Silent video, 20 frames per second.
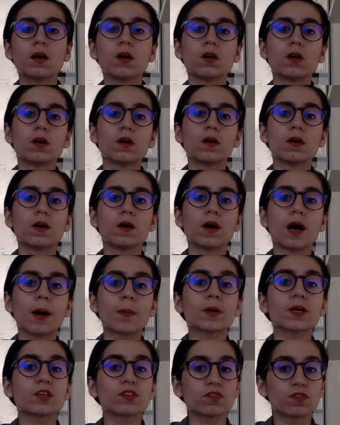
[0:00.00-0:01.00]

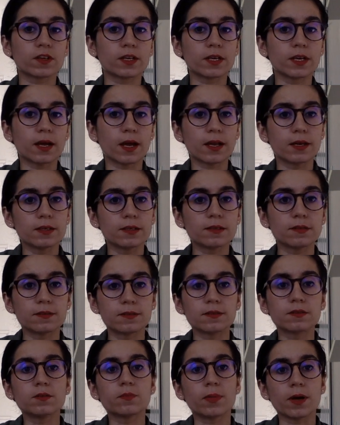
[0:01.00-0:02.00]
après, je vais aller
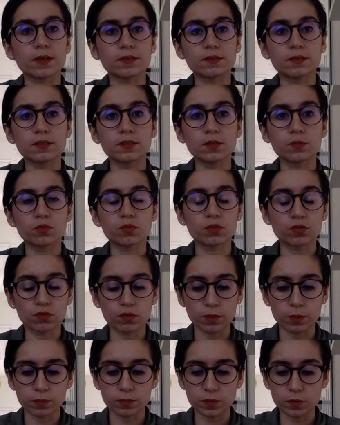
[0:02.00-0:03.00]
signe par signe et puis
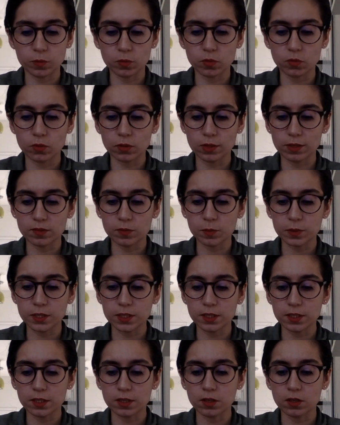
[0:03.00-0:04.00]
je vais un petit peu
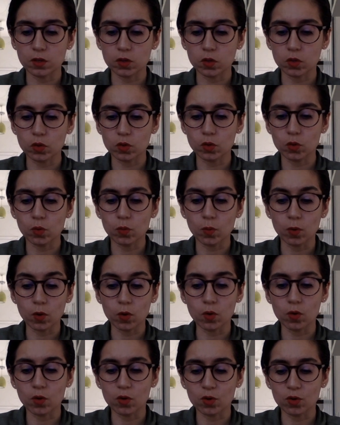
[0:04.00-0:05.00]
expliquer
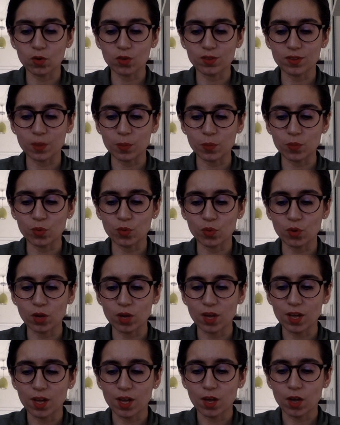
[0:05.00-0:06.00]
comment ça peut
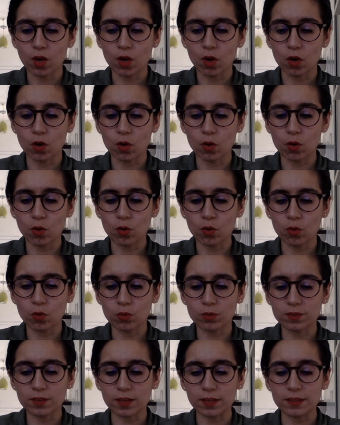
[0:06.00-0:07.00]

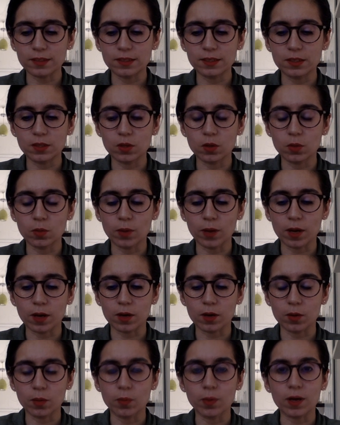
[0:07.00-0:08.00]
concerner
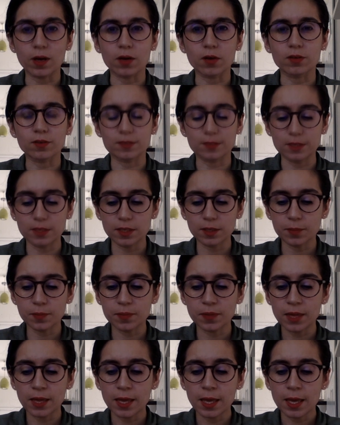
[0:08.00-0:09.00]
par, signe.
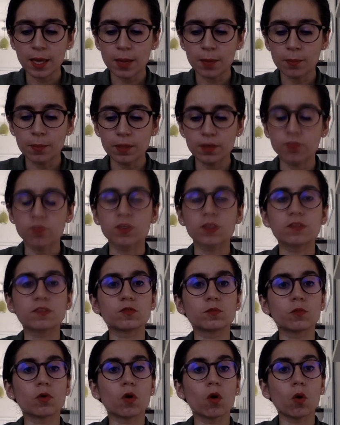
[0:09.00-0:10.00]
Mais
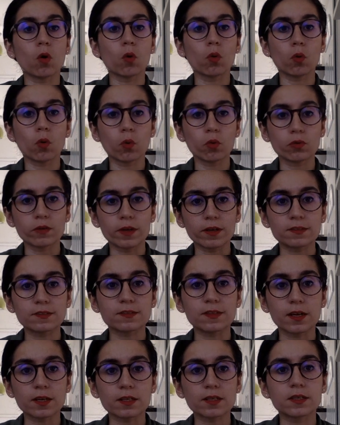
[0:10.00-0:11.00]
effectivement, on a
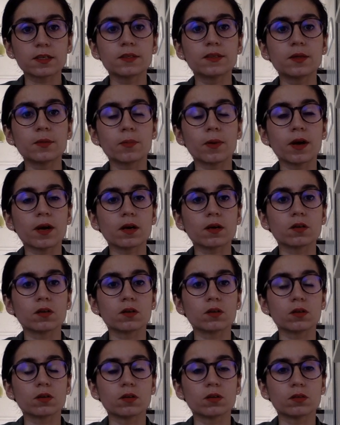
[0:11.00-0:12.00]
ça qui démarre
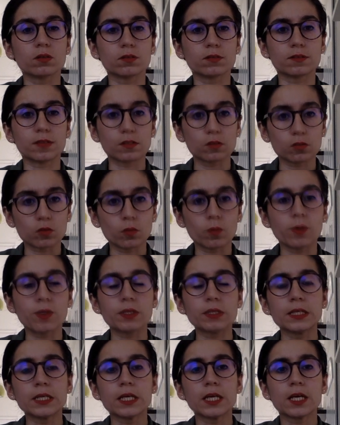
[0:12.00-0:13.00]
cette
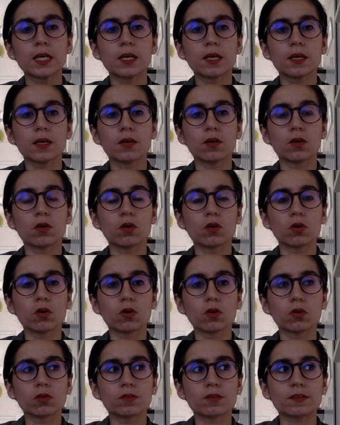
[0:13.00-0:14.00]
semaine. ça
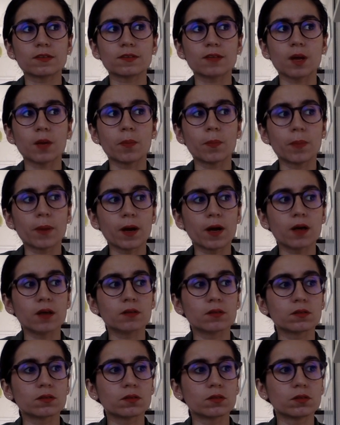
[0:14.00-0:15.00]
ne sera
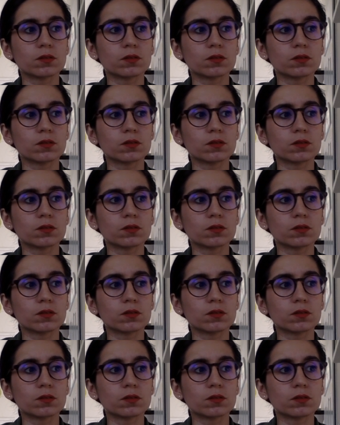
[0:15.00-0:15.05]
pas,